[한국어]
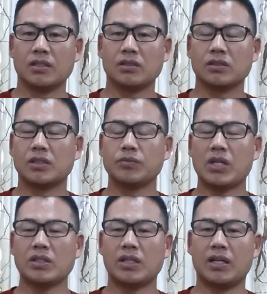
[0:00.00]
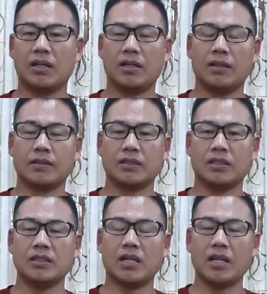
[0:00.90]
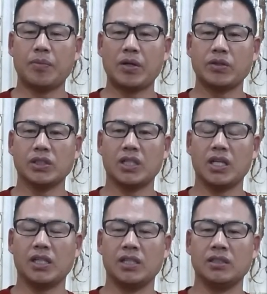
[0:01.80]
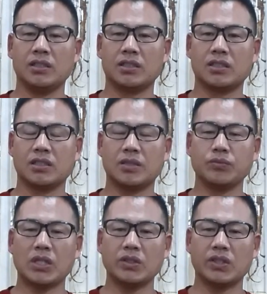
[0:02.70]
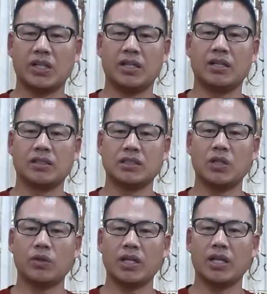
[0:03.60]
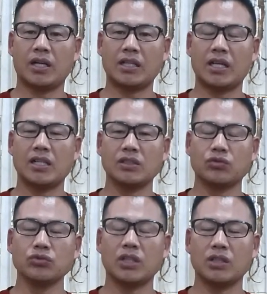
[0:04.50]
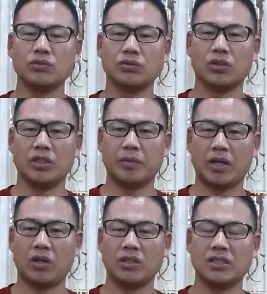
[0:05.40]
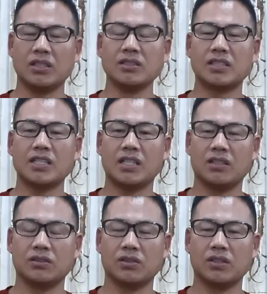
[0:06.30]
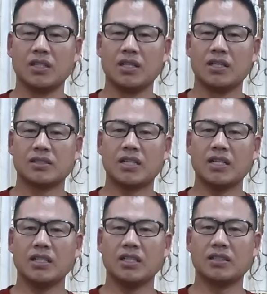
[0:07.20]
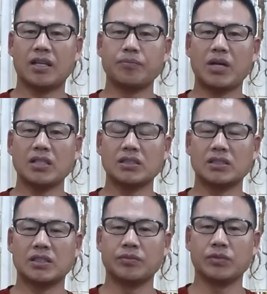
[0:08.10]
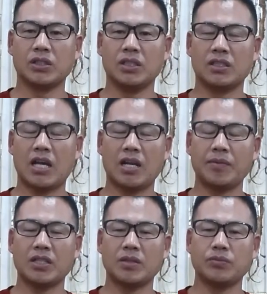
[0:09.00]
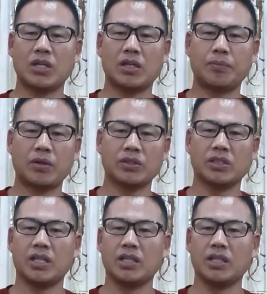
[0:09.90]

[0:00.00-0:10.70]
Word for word: 그래서 심장과 인간의 파워 트레이닝 그 심장과 그 혈관의 가장 중요한 운동이 바로 이 등산이랍니다. 산이 산만큼 이 사람의 심장과 파워